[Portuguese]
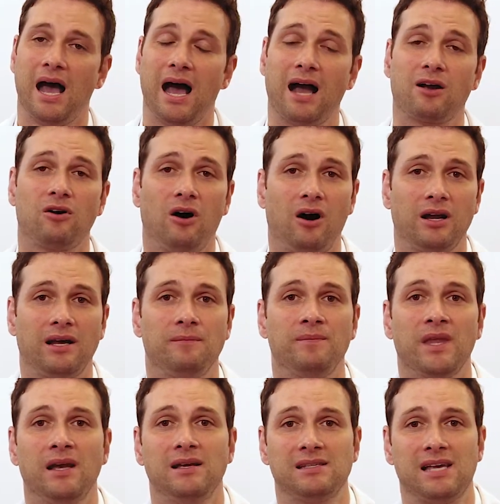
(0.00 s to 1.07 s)
Agora,
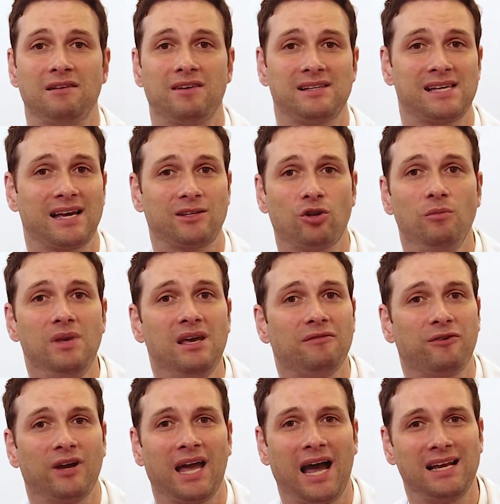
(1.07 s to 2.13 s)
se a vasectomia
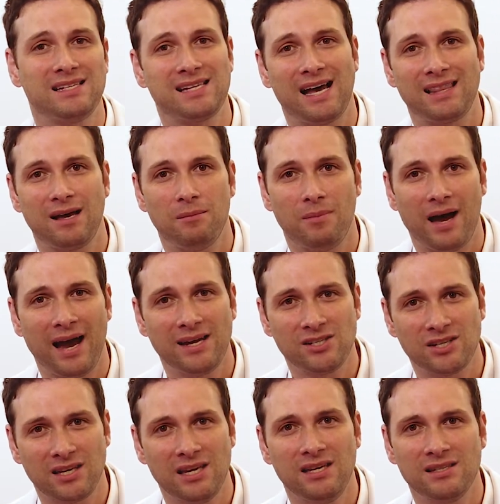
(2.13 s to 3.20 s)
foi realizada há mais
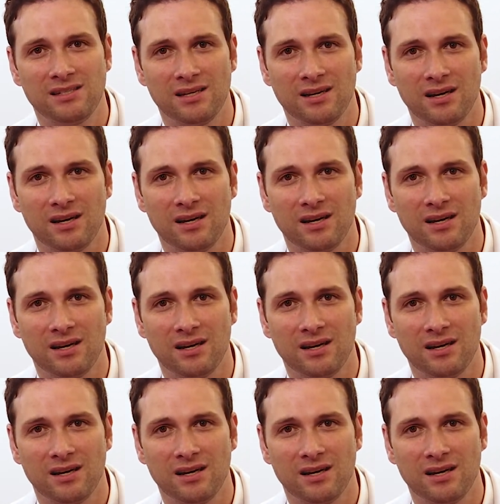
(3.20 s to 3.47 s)
de 15